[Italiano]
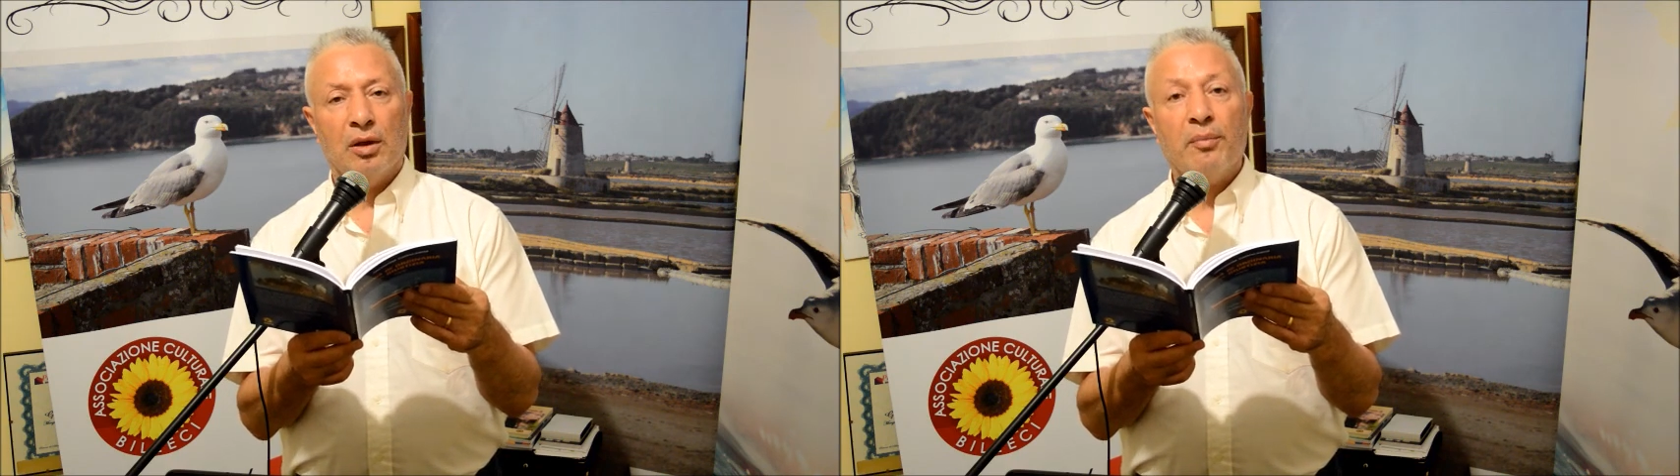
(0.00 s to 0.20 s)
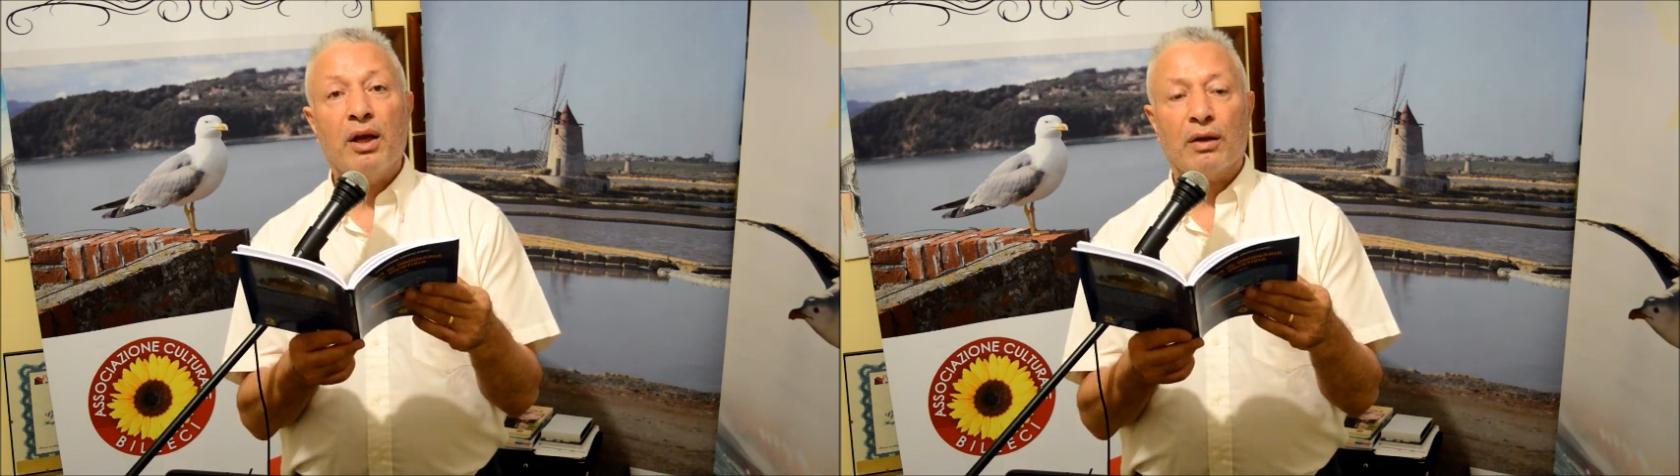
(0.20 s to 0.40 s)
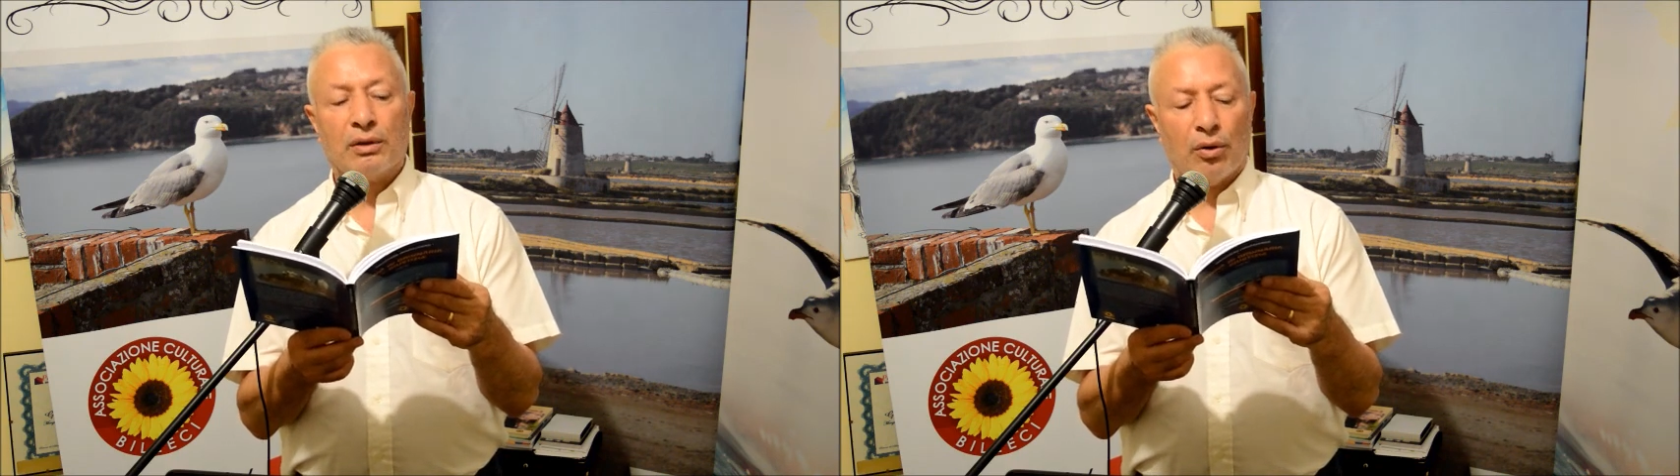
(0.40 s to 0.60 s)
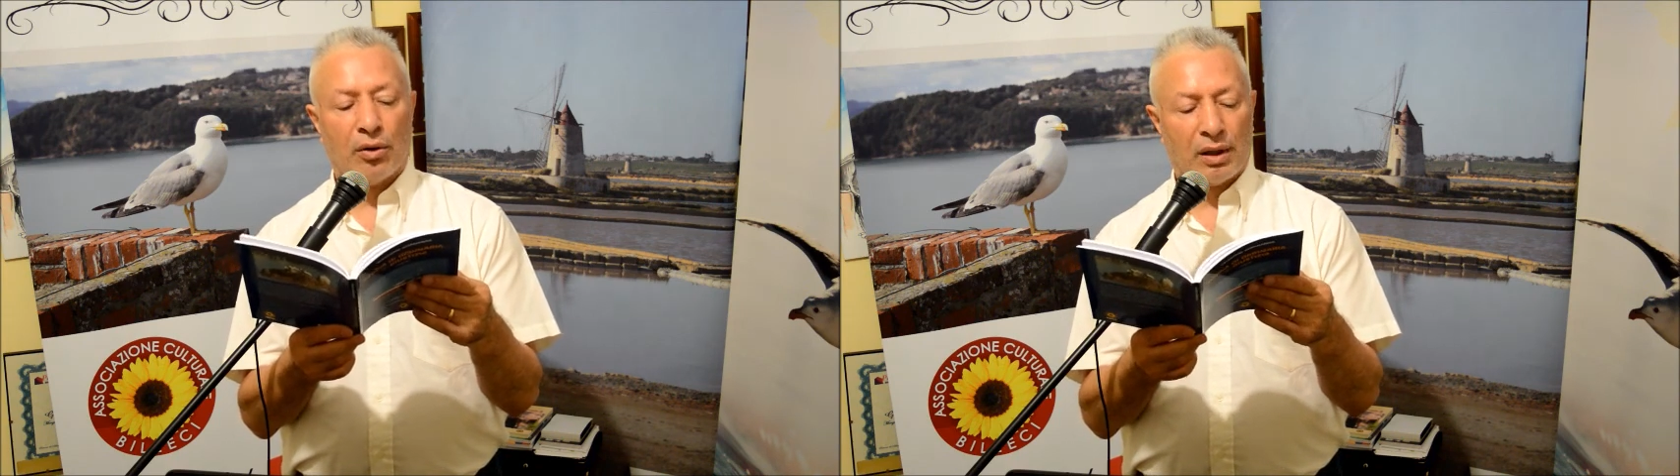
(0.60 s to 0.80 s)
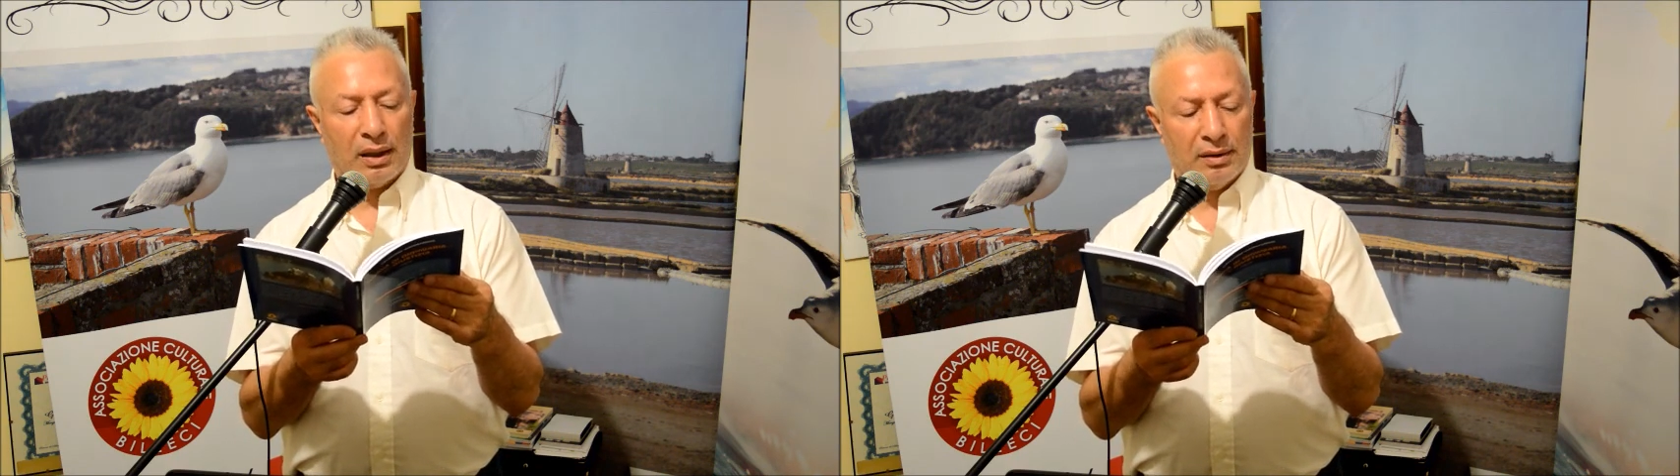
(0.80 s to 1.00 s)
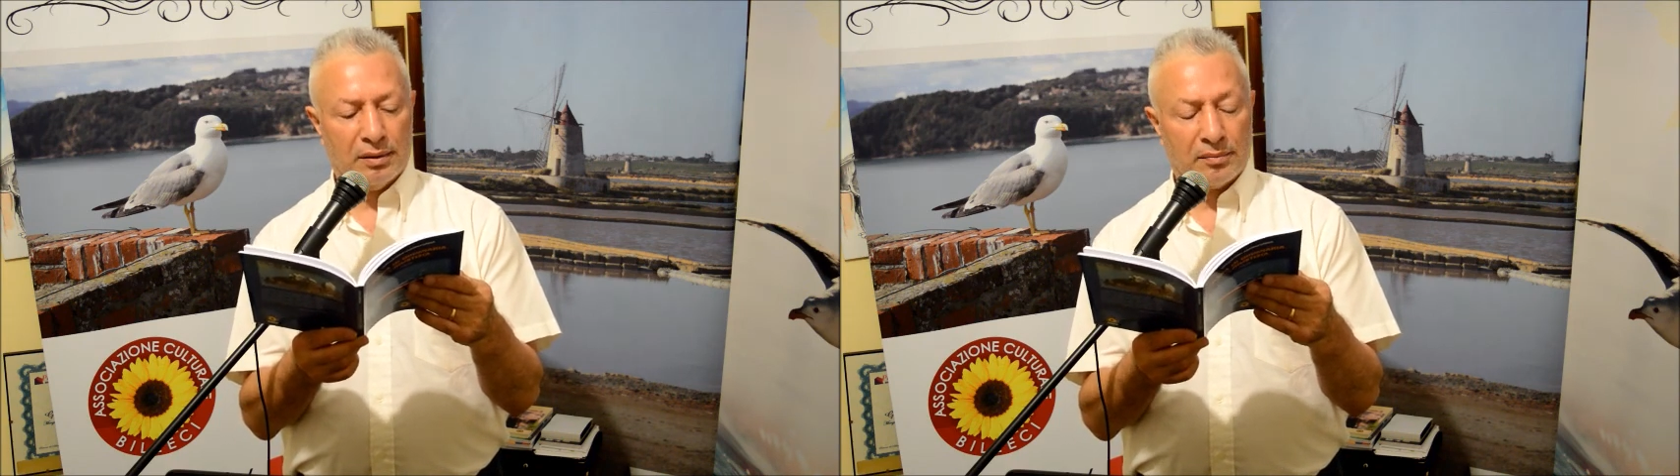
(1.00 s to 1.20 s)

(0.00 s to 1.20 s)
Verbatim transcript: Pio La Torre.